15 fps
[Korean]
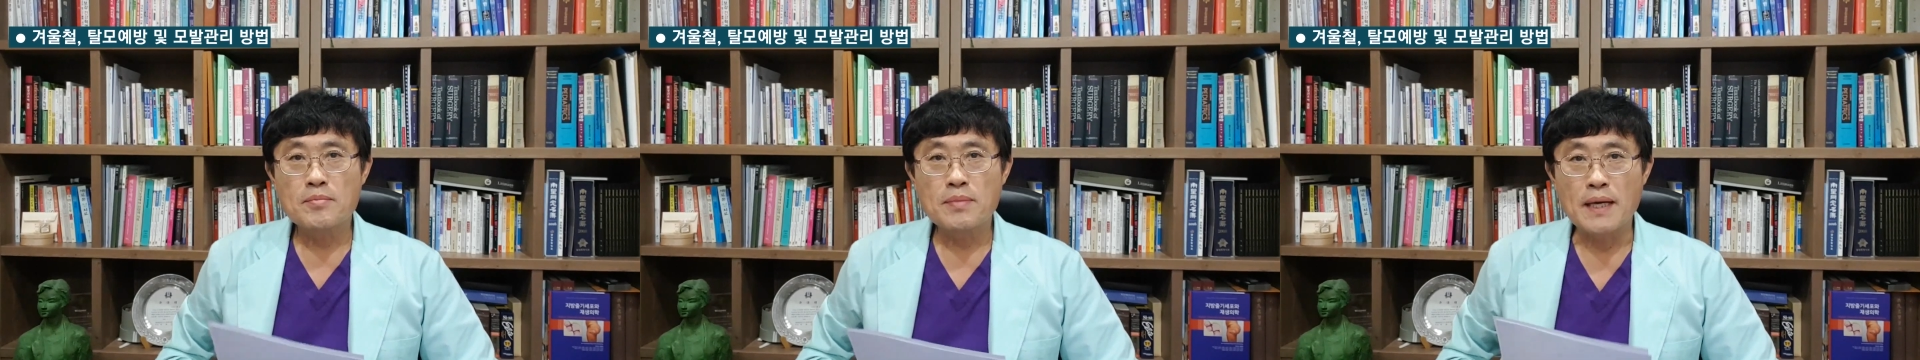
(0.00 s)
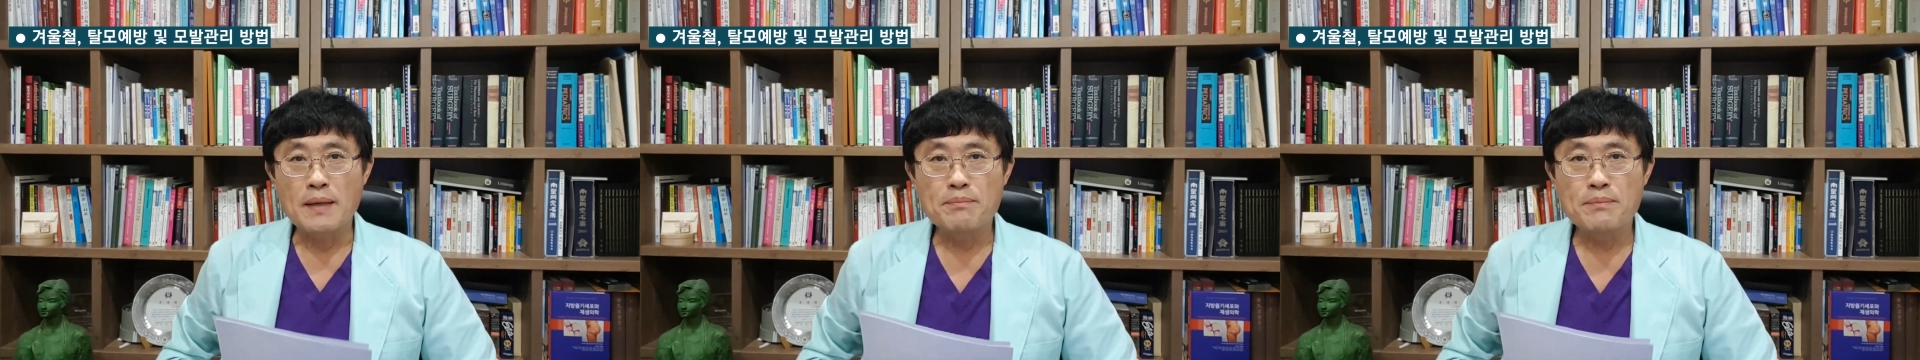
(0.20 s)

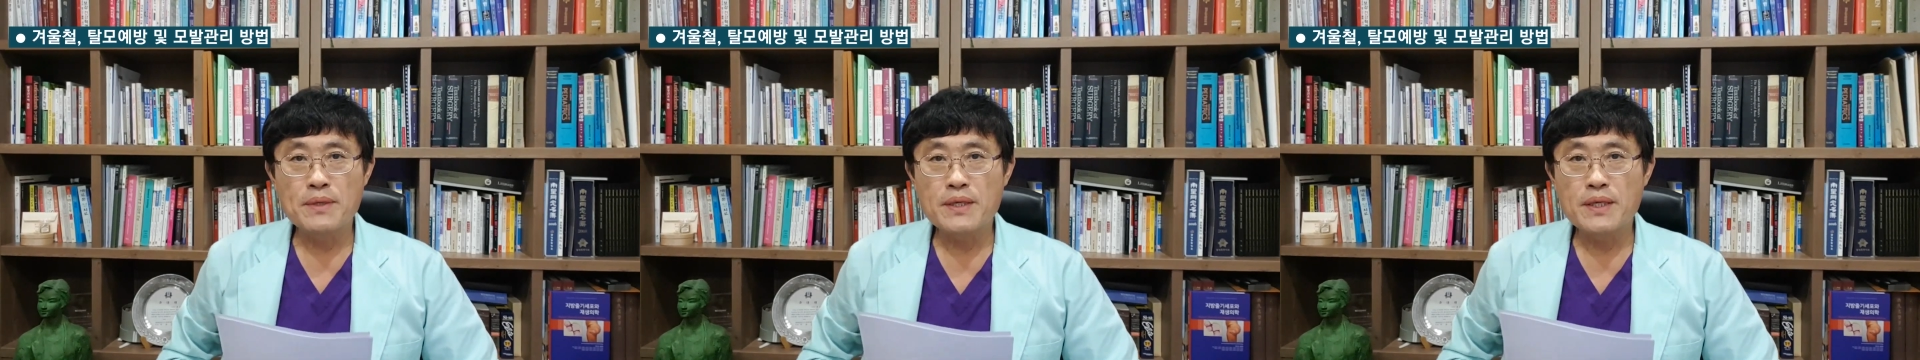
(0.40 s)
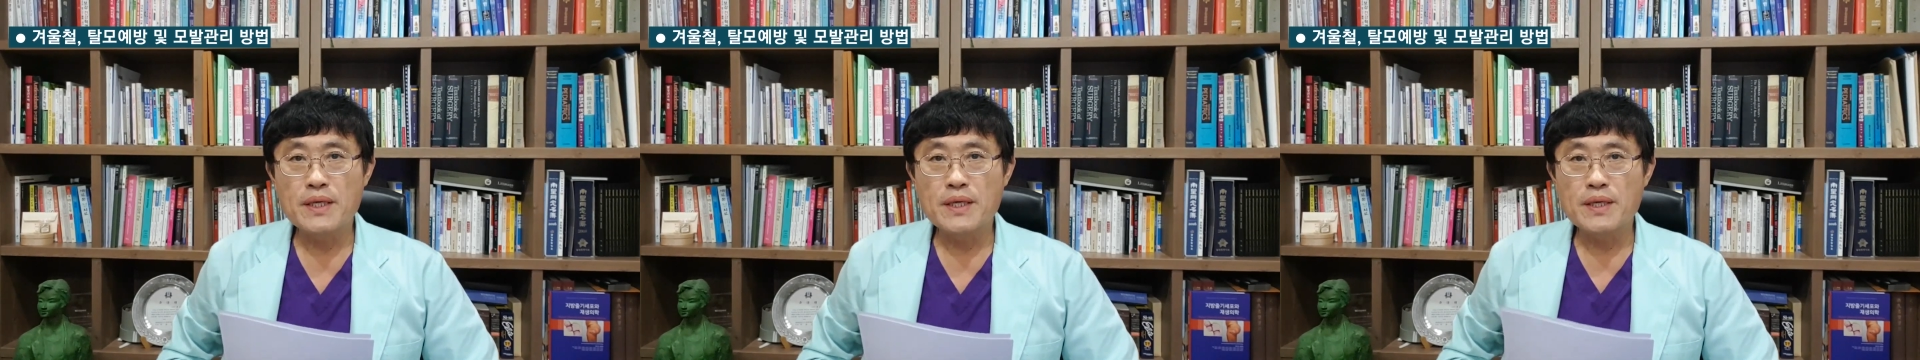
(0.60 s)

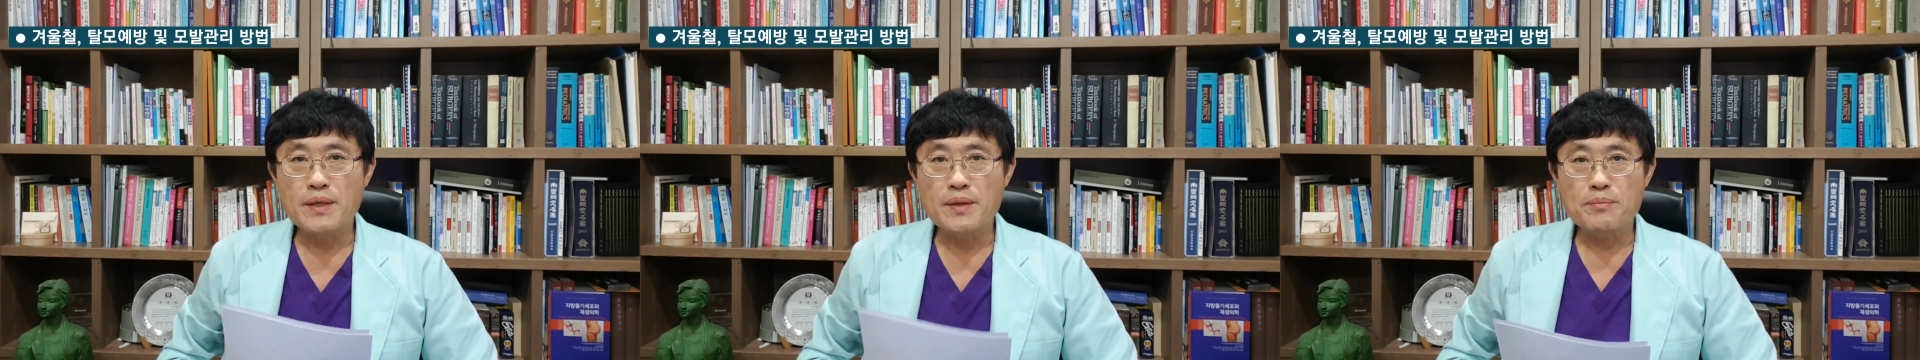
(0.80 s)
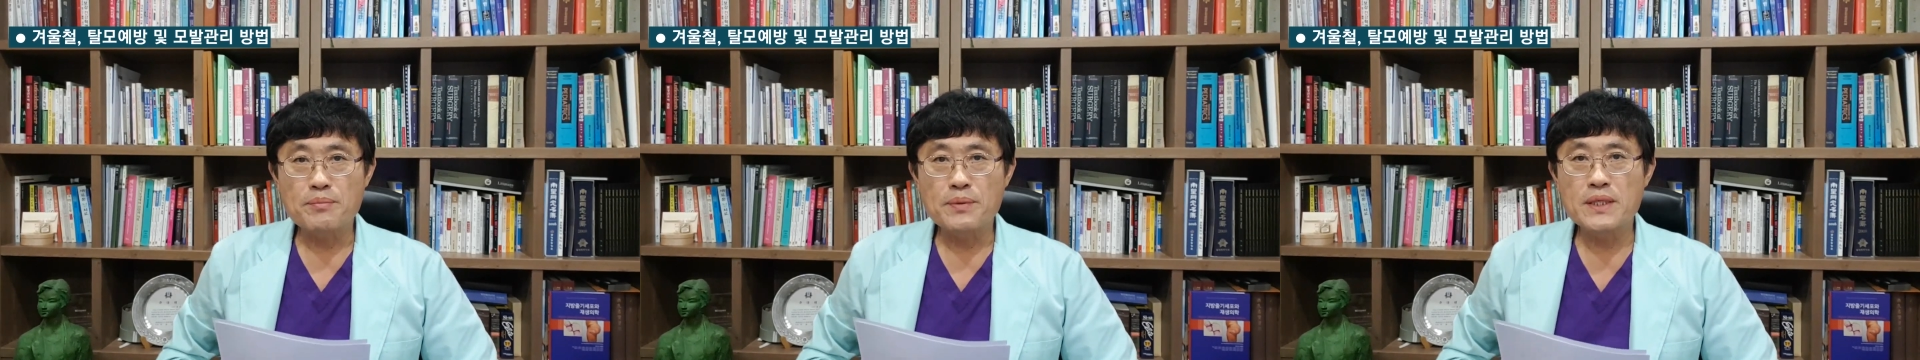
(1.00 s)

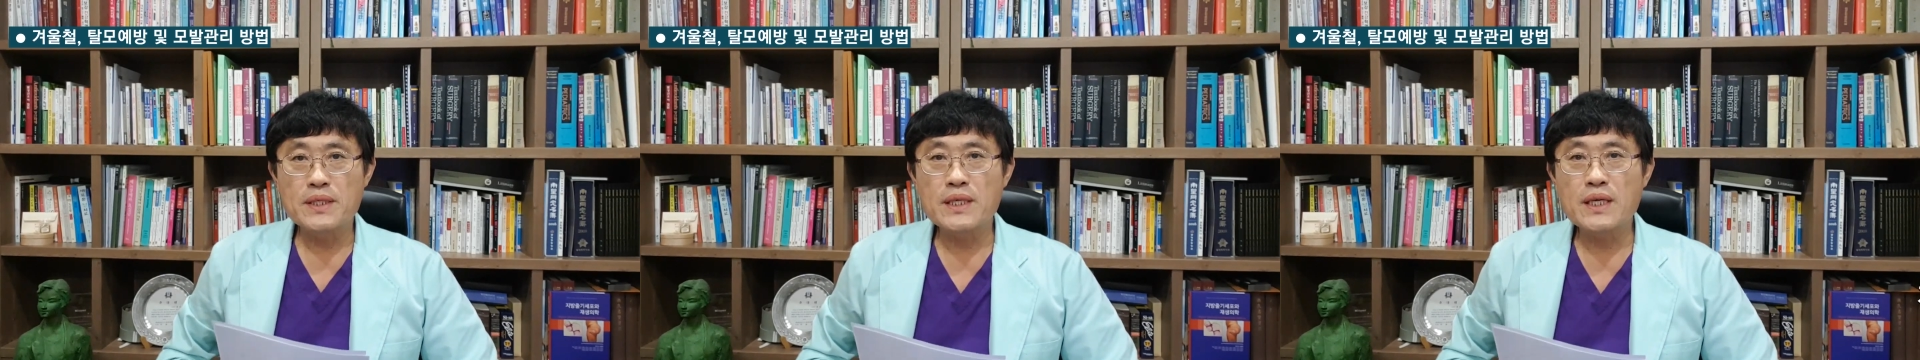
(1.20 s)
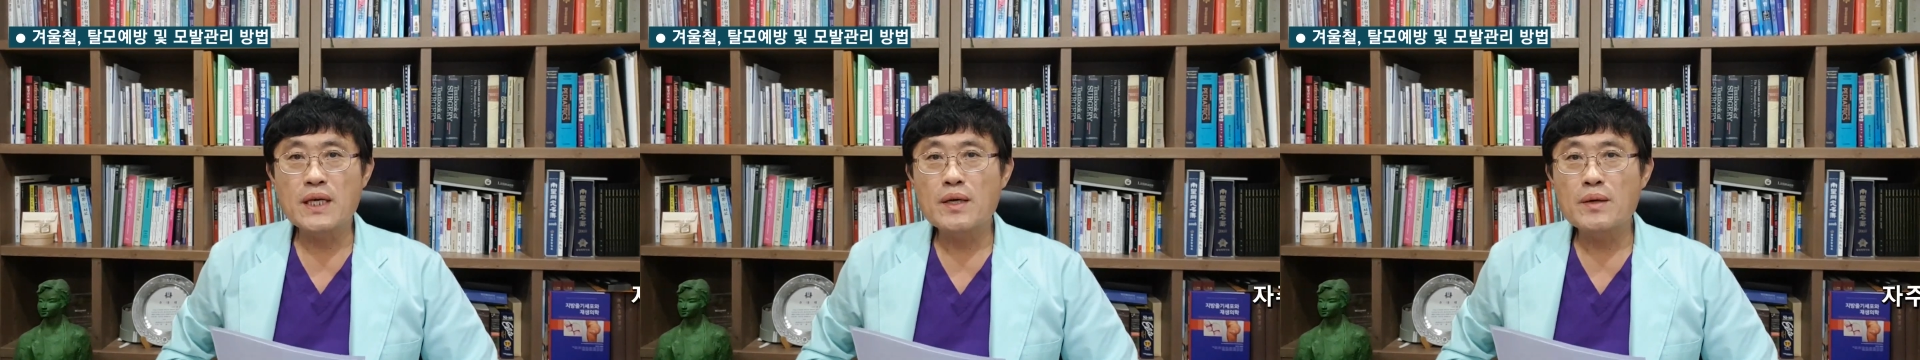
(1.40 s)
반면에
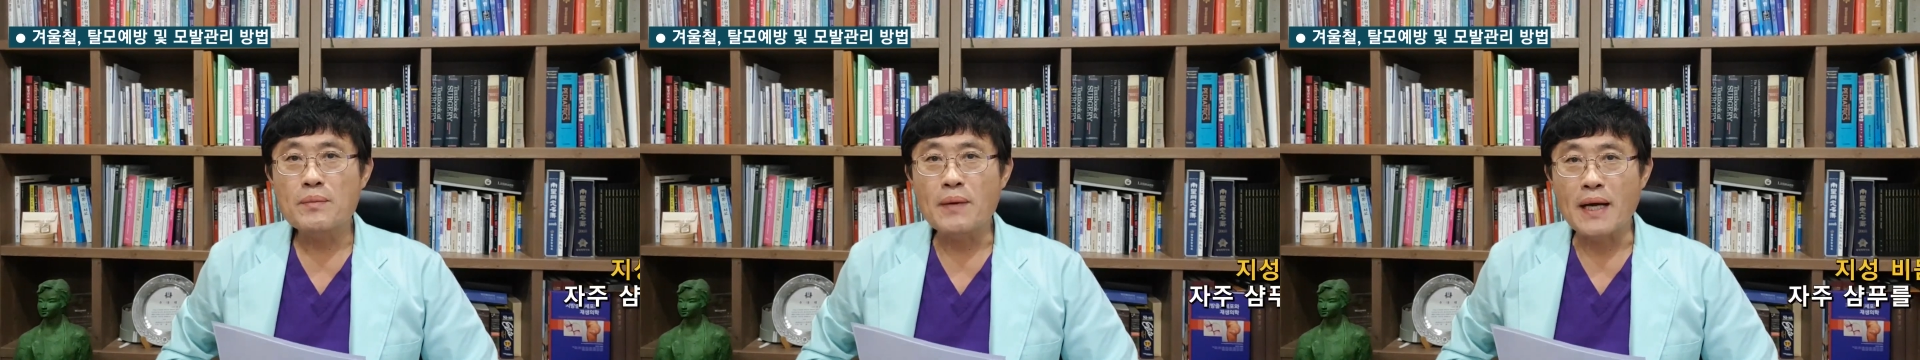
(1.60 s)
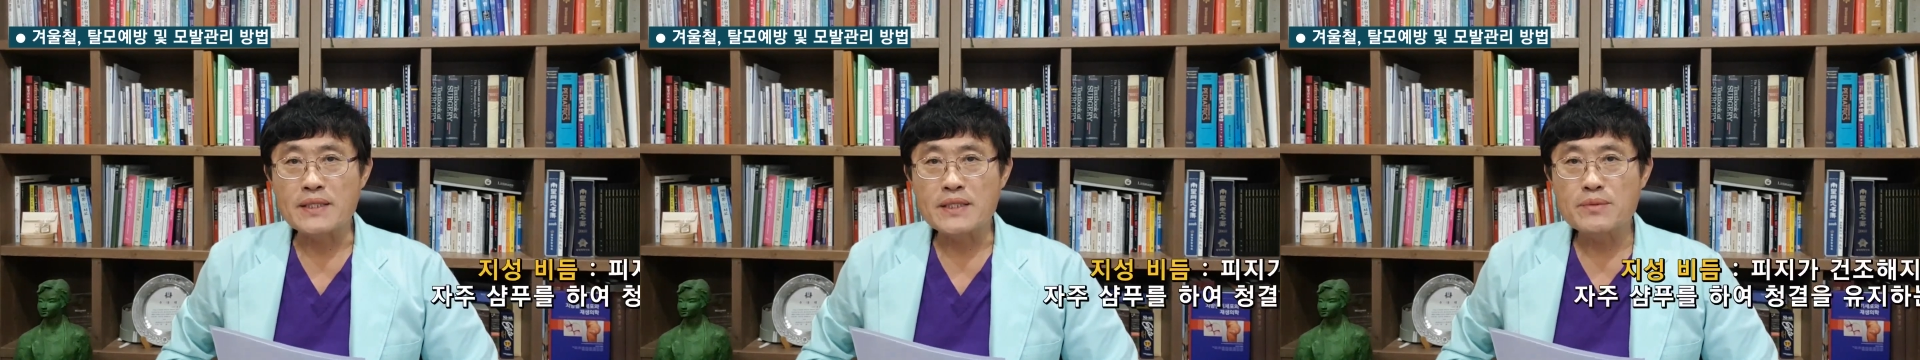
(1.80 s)
피지가
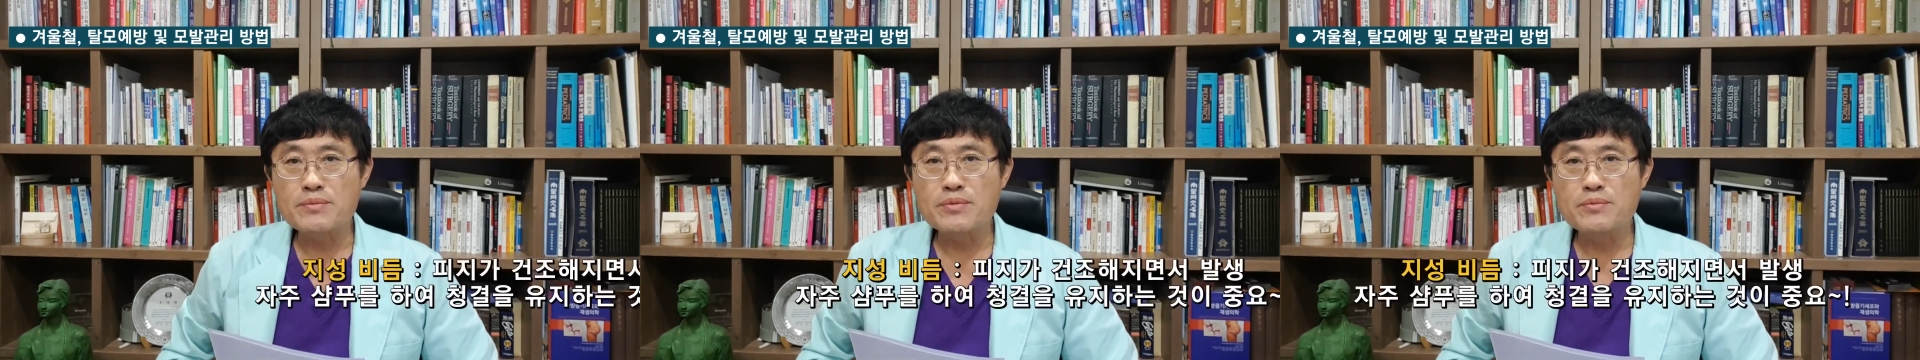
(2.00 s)
많이